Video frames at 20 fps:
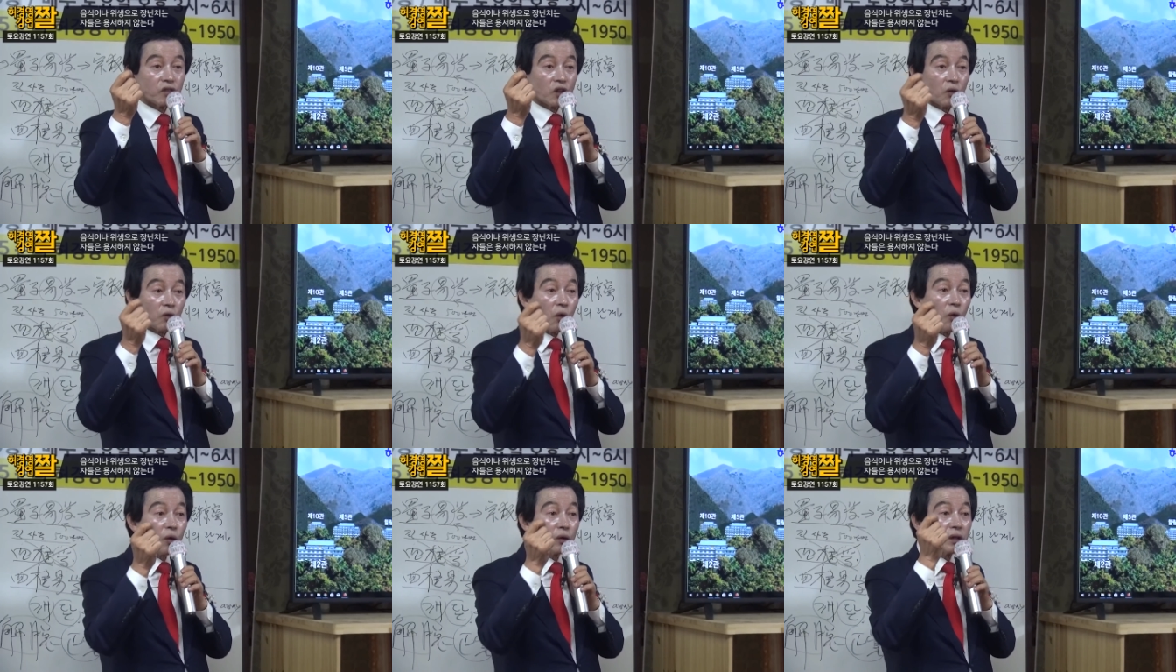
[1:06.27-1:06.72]

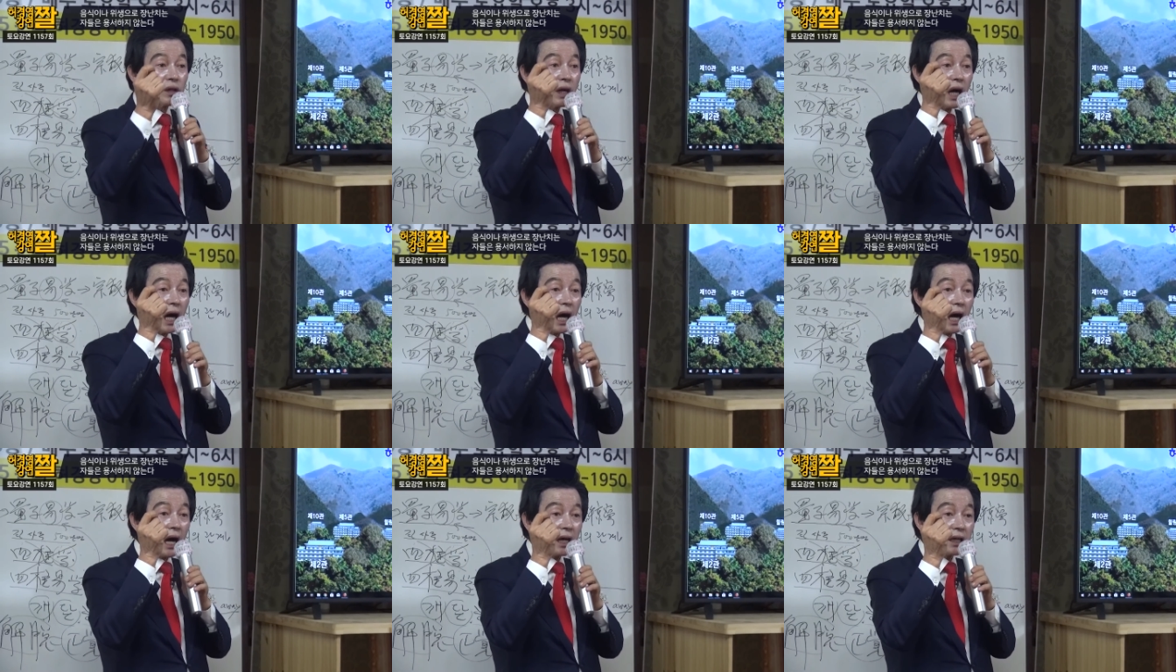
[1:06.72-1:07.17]
그걸
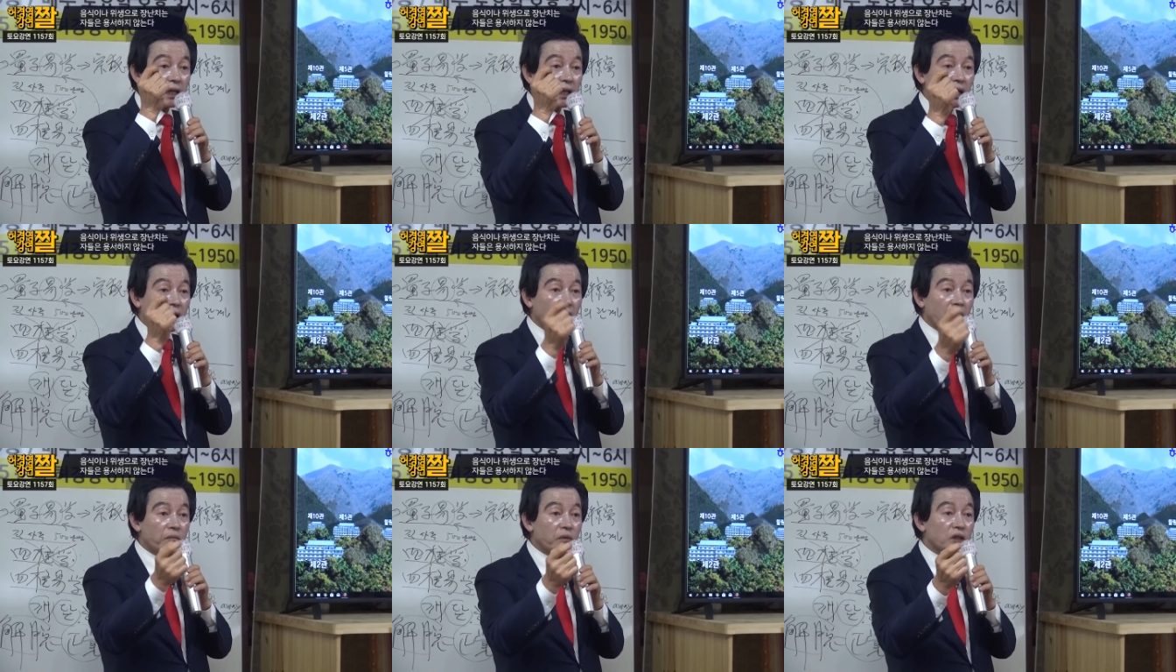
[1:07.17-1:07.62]

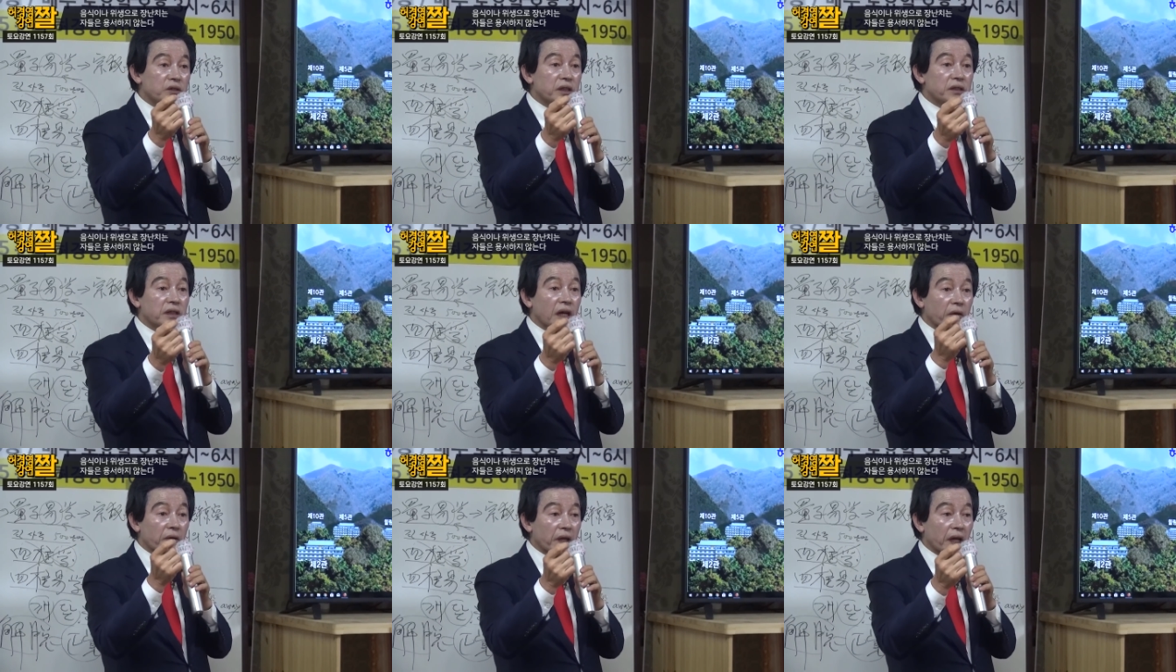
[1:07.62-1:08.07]
아기가
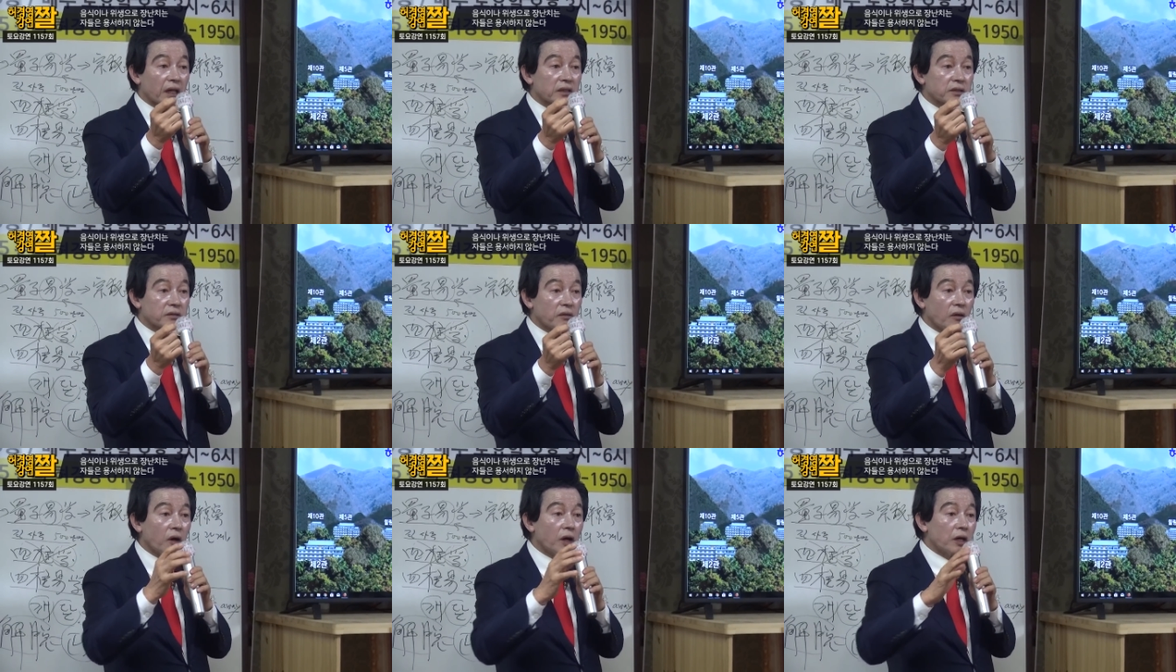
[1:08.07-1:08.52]
먹는다고
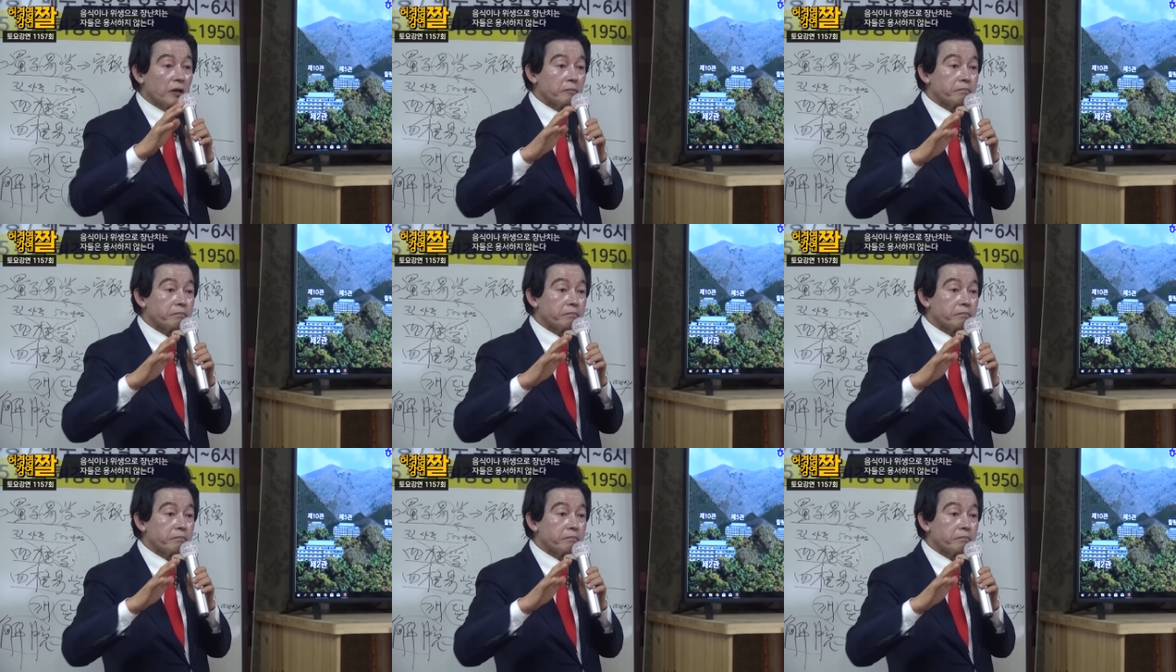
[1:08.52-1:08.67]
그래가지고